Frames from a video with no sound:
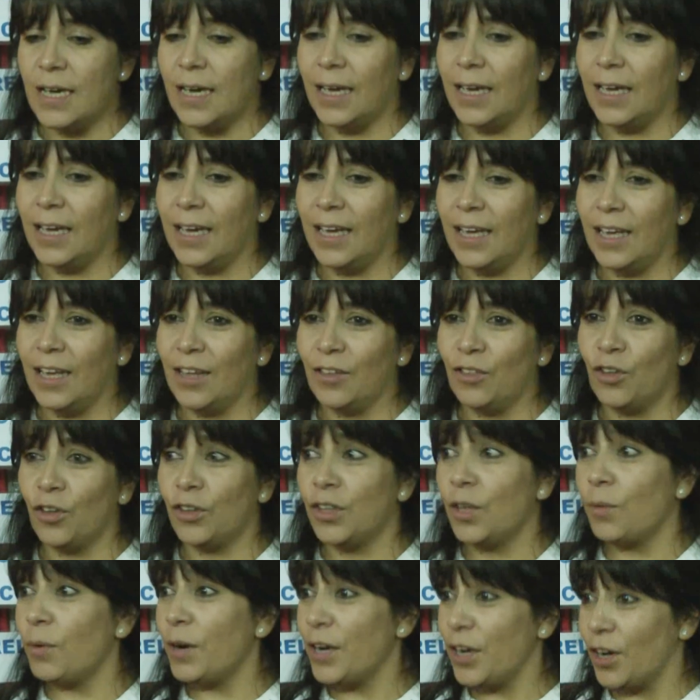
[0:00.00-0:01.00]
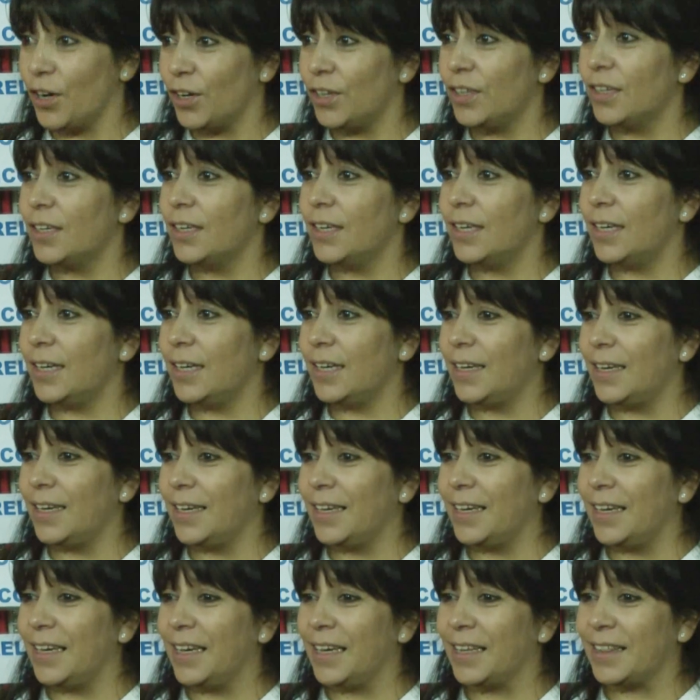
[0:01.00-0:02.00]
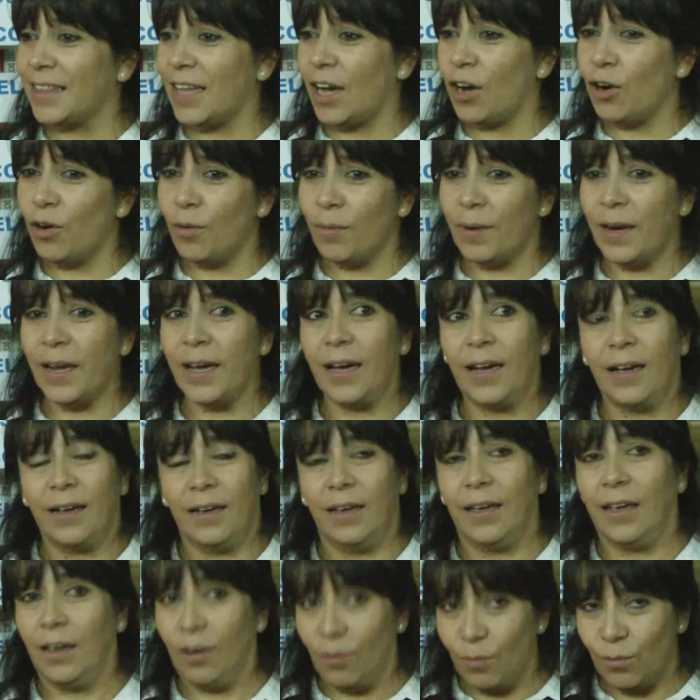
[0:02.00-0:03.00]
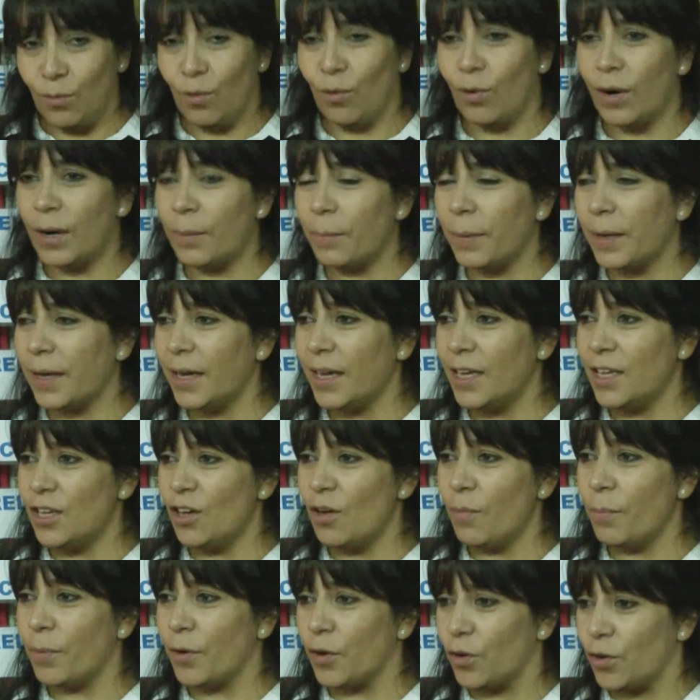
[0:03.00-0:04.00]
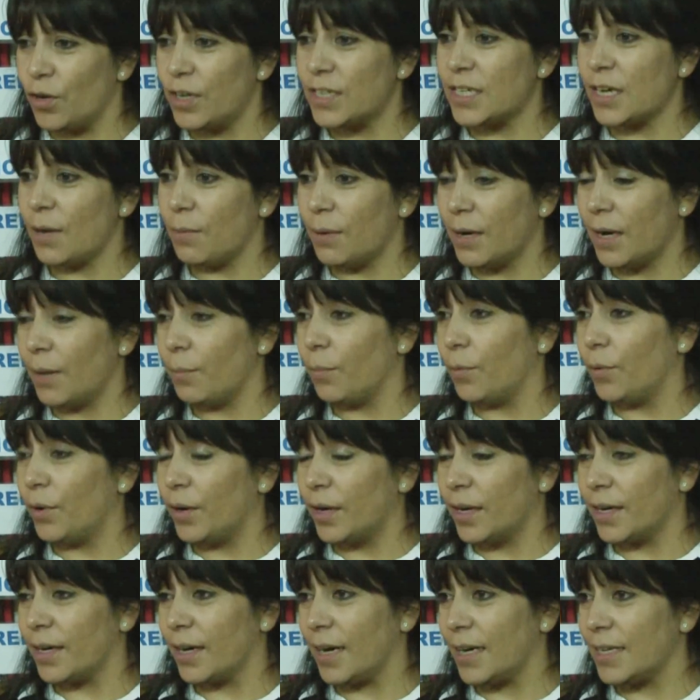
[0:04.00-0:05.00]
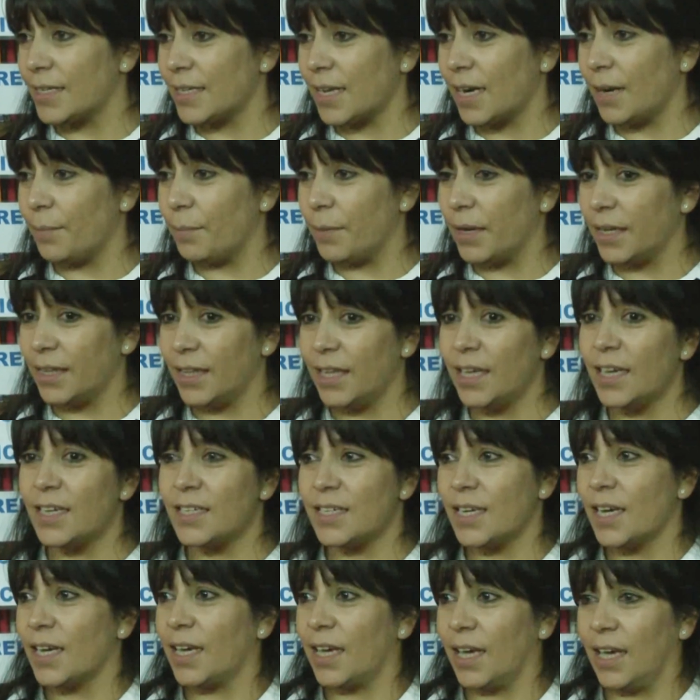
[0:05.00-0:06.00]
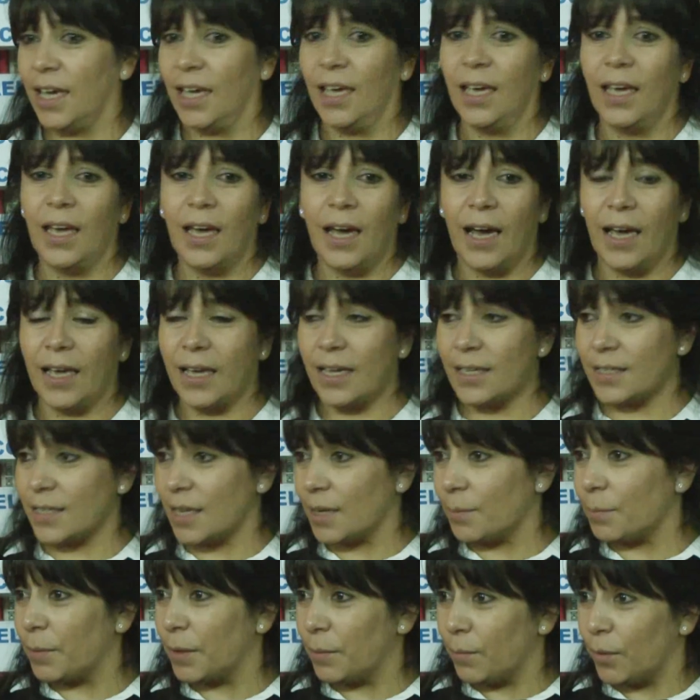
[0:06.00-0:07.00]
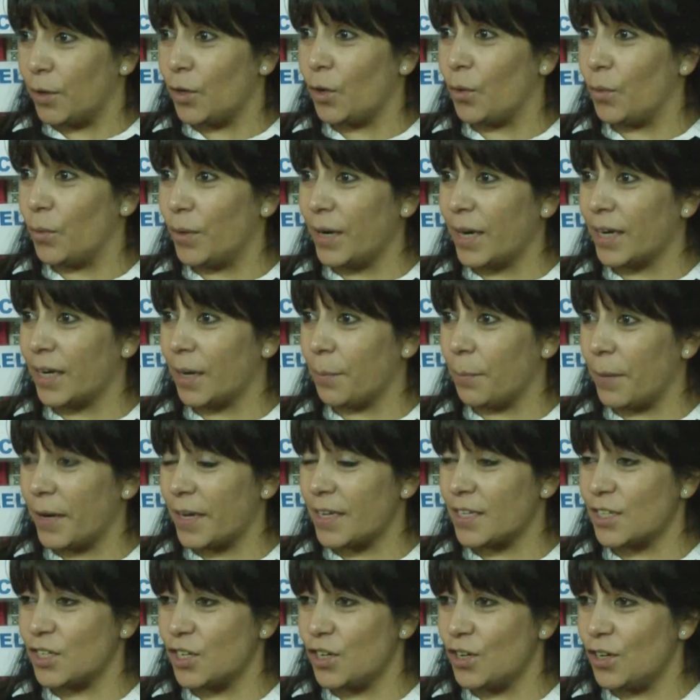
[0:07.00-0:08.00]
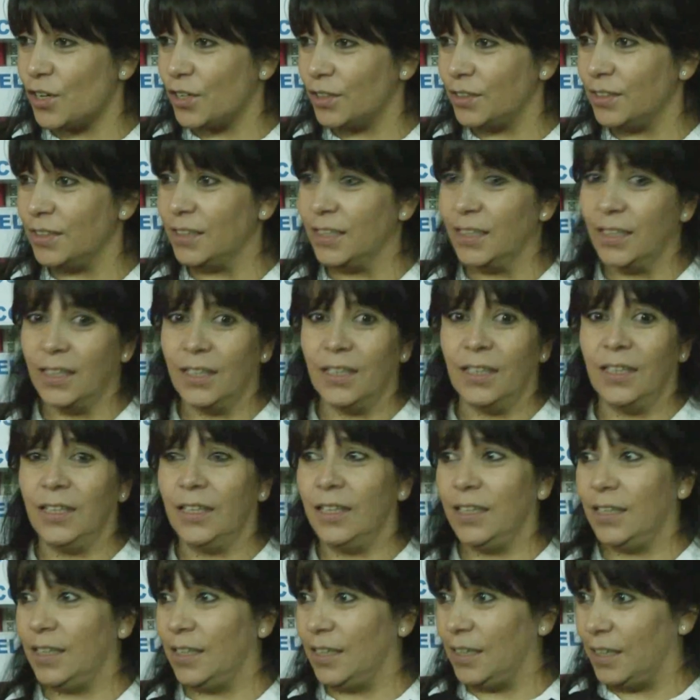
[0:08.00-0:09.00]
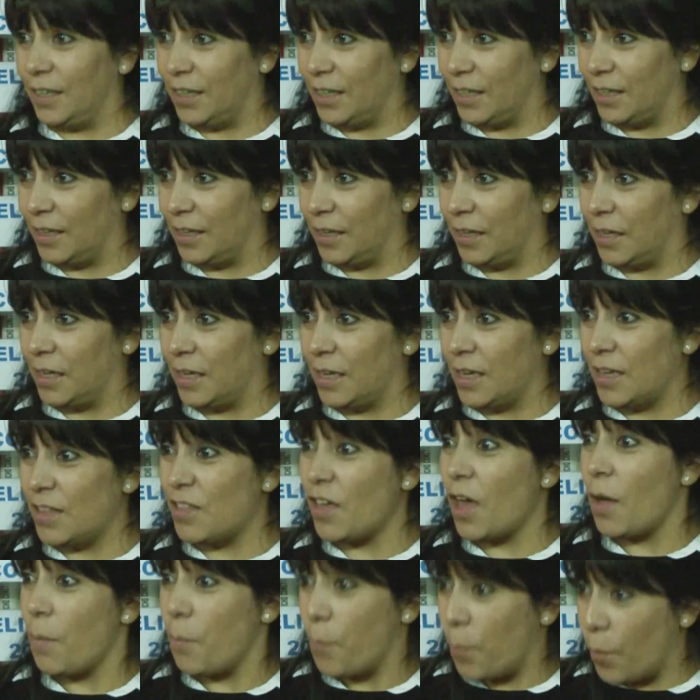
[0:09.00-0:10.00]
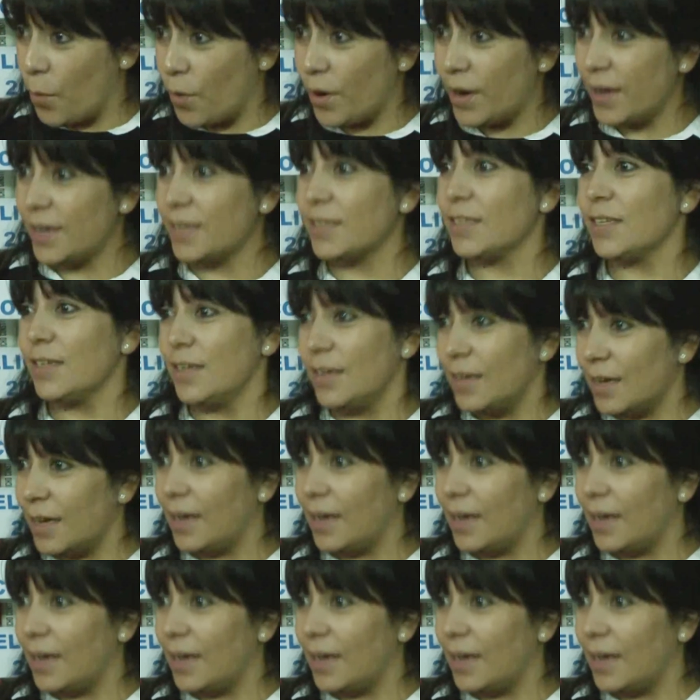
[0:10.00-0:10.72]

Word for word: eh, donde, bueno, eh, esta obra es un lugar pequeño, pero ellas van a poder realizar la práctica, ya que hay que hacer primero una reparación y, después